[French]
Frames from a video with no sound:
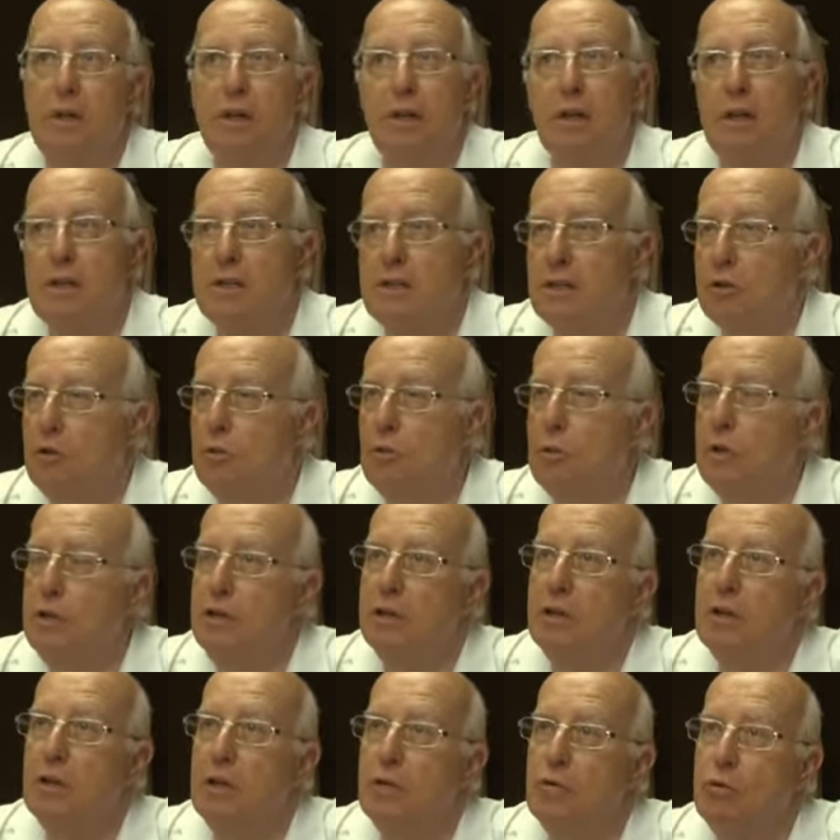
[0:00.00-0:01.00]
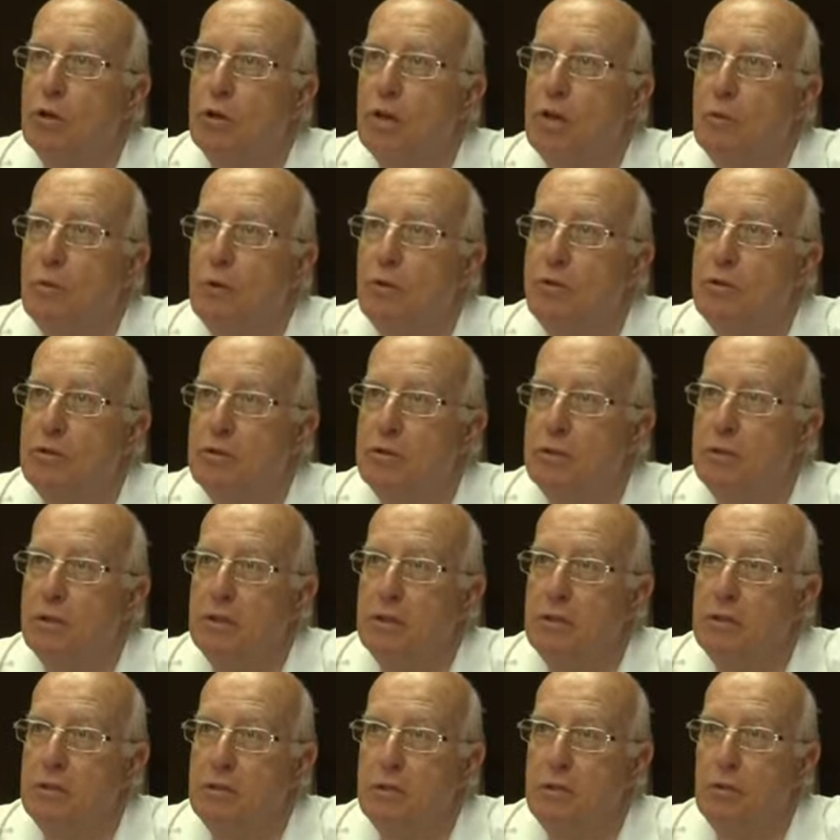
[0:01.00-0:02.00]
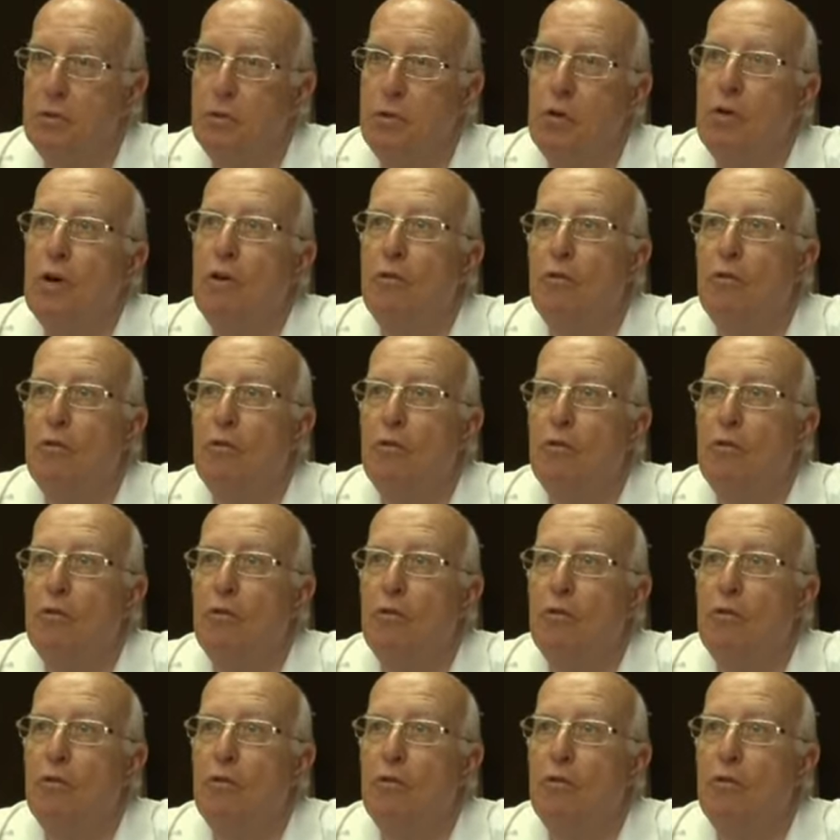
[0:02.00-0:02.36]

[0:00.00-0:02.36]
les accompagner dans la voie de la professionnalisation.